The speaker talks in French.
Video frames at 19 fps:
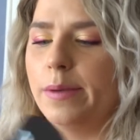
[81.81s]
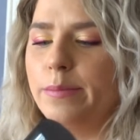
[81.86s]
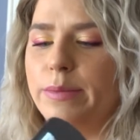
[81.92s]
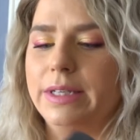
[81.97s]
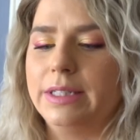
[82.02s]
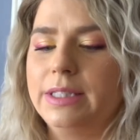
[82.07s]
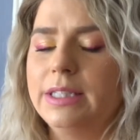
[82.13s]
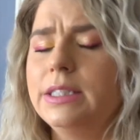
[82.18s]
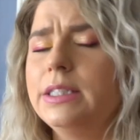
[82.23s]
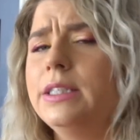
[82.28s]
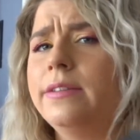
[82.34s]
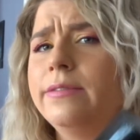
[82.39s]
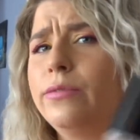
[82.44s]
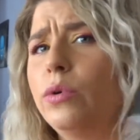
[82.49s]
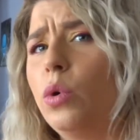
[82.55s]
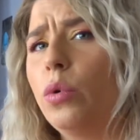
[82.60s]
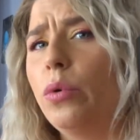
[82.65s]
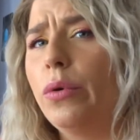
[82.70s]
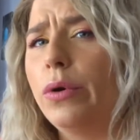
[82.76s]
Mais, tu sais, s'il
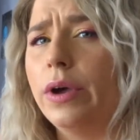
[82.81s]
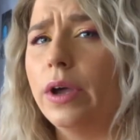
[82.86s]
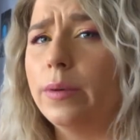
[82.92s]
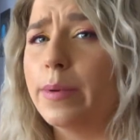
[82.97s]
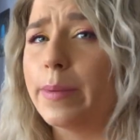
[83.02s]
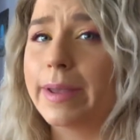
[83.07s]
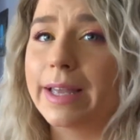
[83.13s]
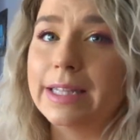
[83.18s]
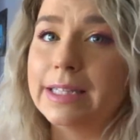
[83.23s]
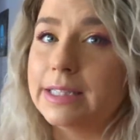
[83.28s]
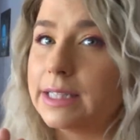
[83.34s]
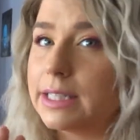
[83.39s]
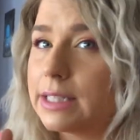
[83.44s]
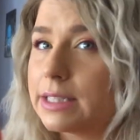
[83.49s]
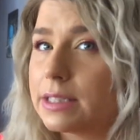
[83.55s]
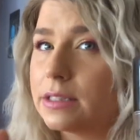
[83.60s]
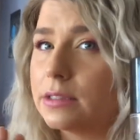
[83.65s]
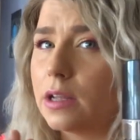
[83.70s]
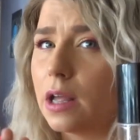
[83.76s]
vaut euh, à peu près
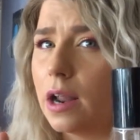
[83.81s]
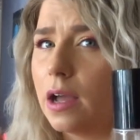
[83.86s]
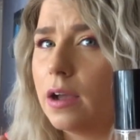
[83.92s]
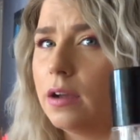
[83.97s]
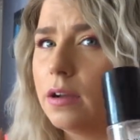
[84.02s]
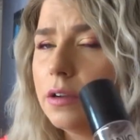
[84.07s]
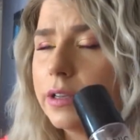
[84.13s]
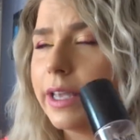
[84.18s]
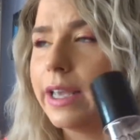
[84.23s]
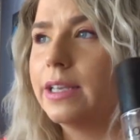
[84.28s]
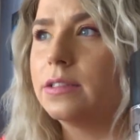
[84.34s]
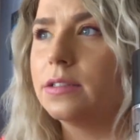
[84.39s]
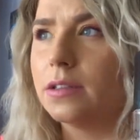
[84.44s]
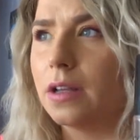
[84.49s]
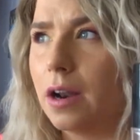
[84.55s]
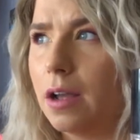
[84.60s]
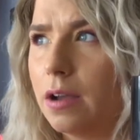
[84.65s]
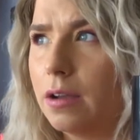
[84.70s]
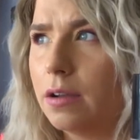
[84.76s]
10$,
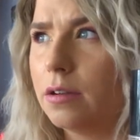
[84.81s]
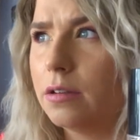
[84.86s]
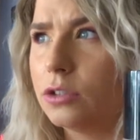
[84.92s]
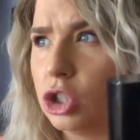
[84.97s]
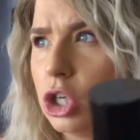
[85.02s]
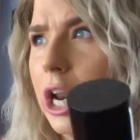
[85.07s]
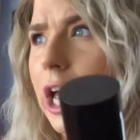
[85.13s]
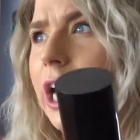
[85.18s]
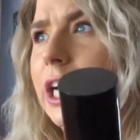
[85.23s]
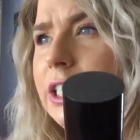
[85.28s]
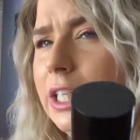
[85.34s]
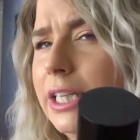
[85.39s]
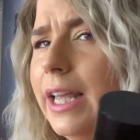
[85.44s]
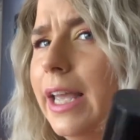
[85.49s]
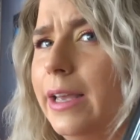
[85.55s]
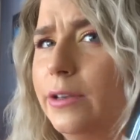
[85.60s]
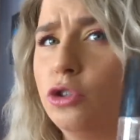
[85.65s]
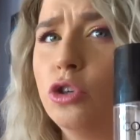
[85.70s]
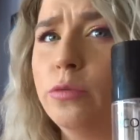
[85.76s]
15$, je le
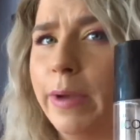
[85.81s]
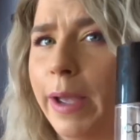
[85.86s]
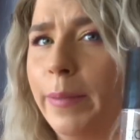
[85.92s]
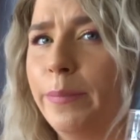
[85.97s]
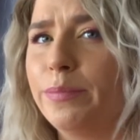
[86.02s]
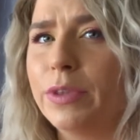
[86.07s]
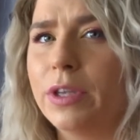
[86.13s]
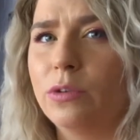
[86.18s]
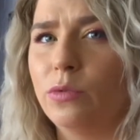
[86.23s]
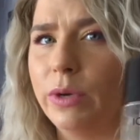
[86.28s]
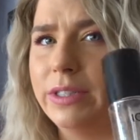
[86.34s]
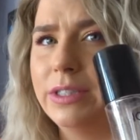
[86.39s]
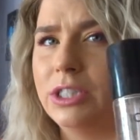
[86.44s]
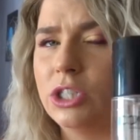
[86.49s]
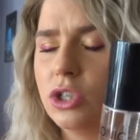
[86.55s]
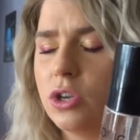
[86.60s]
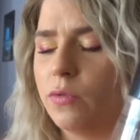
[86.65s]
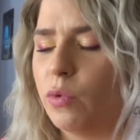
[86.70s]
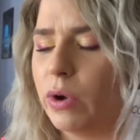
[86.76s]
rachèterai sûrement. Ouais,
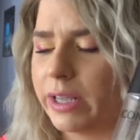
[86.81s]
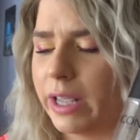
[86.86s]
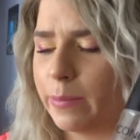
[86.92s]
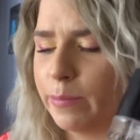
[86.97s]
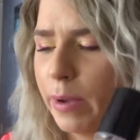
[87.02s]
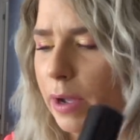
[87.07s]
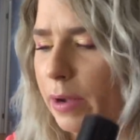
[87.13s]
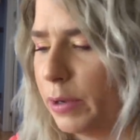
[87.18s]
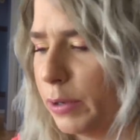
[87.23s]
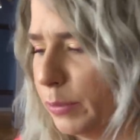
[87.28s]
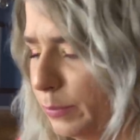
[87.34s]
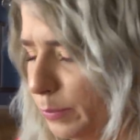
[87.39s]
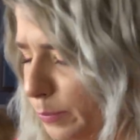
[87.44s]
si je le vois quelque part.